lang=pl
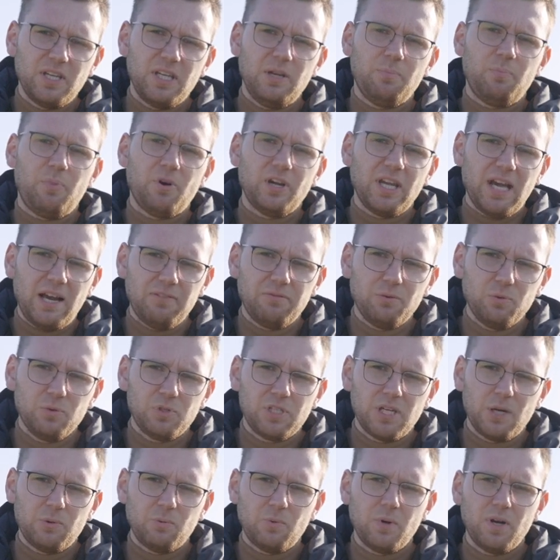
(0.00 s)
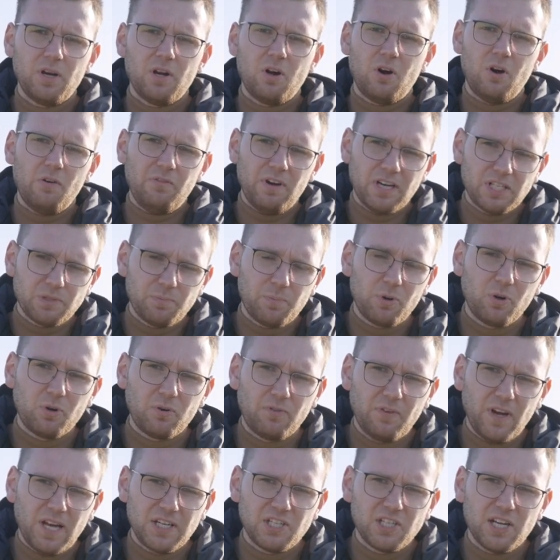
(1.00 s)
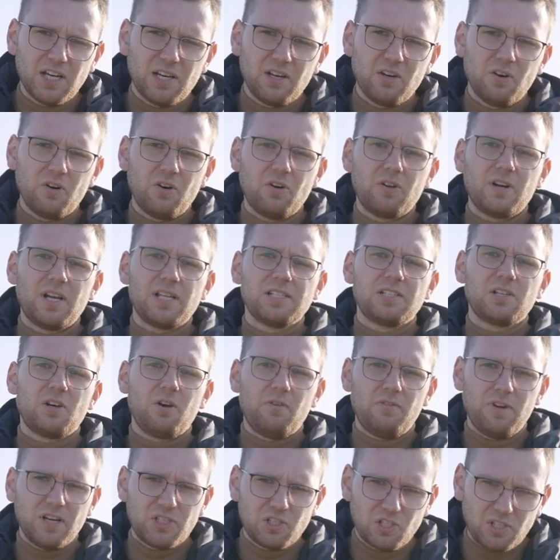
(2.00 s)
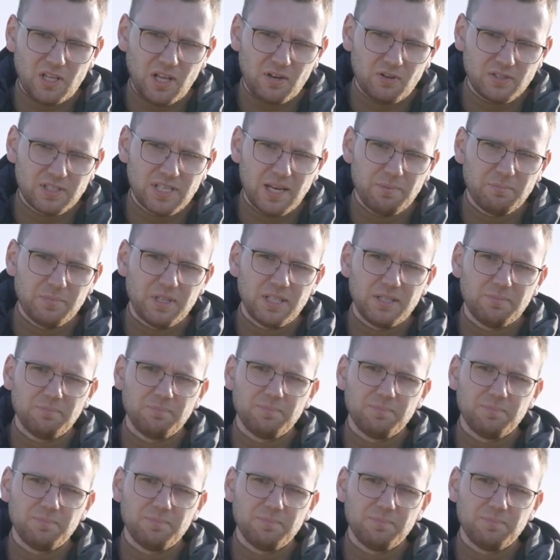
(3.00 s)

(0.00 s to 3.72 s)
i pojawił się chowacz brukwiaczek oraz chowacz czterozębny.